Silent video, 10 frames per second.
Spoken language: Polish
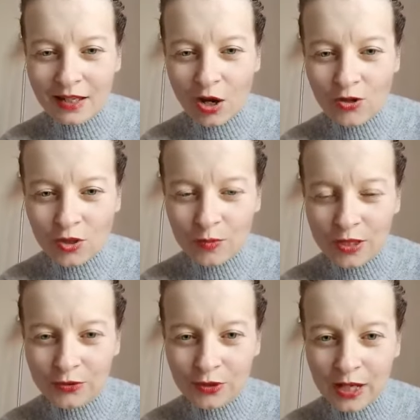E,
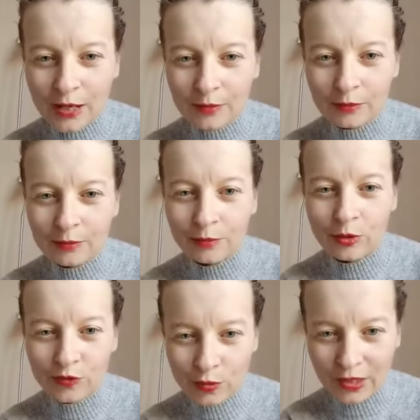osoba, która
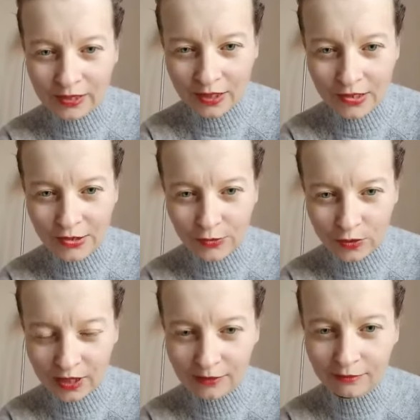mówiła, teraz
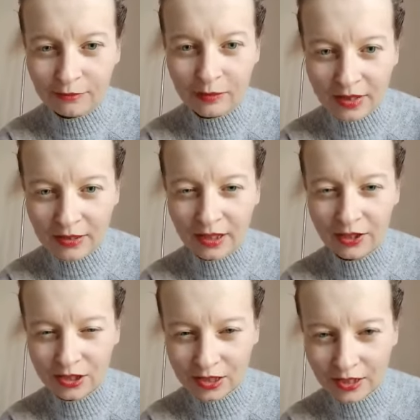słucha.
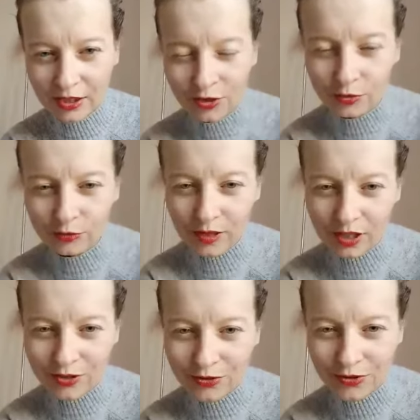Pamiętaj, że dajesz
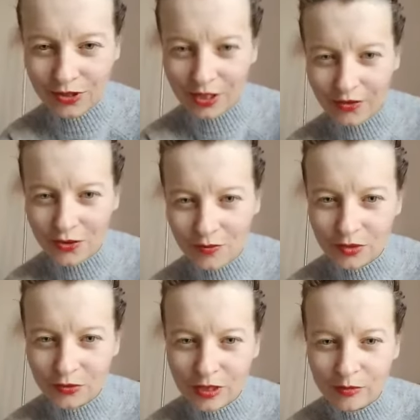uważność tej
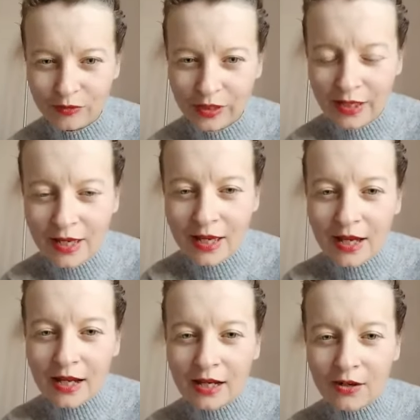osobie, która mówi,
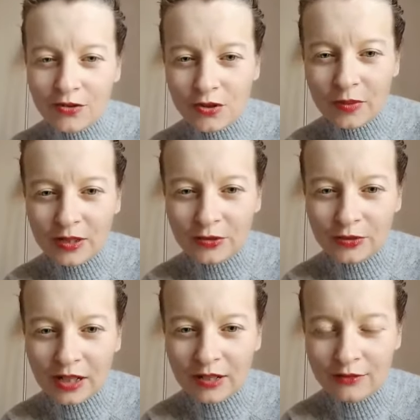a osoba,
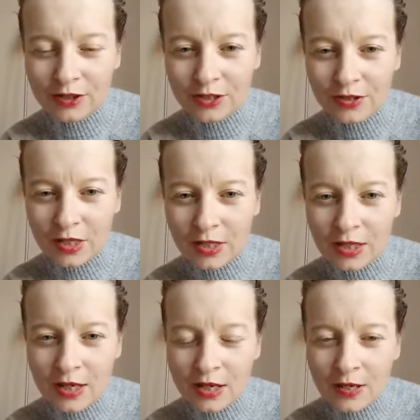która
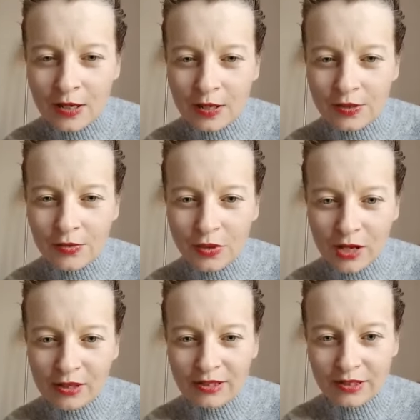wcześniej
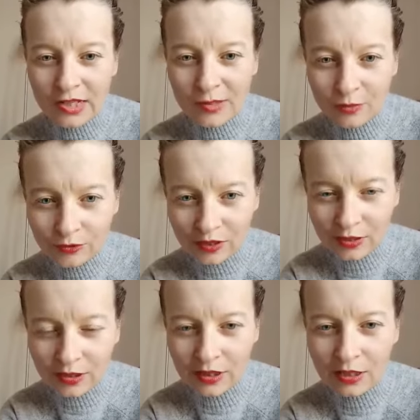słuchała, teraz
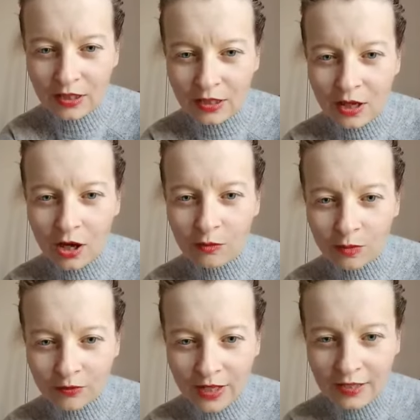mówi i
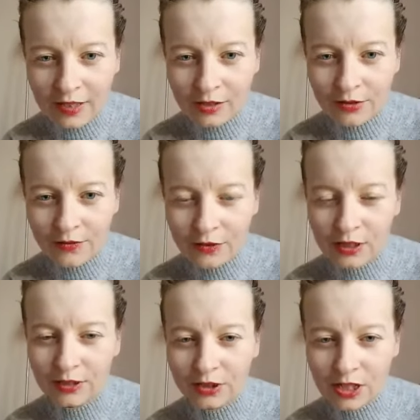opowiada o
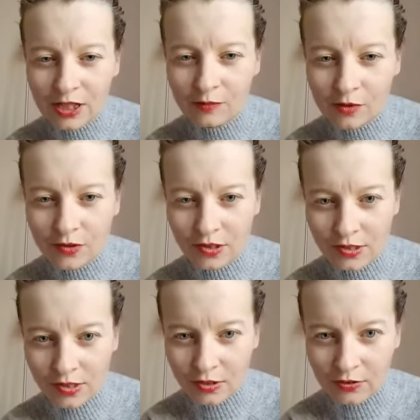swoich trzech
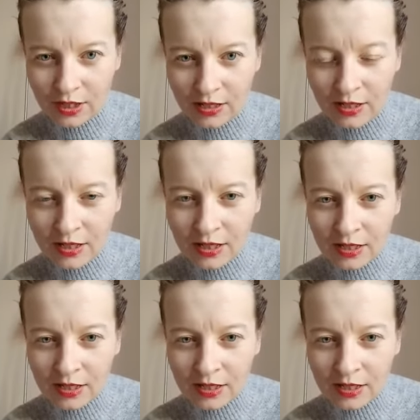mocnych stronach.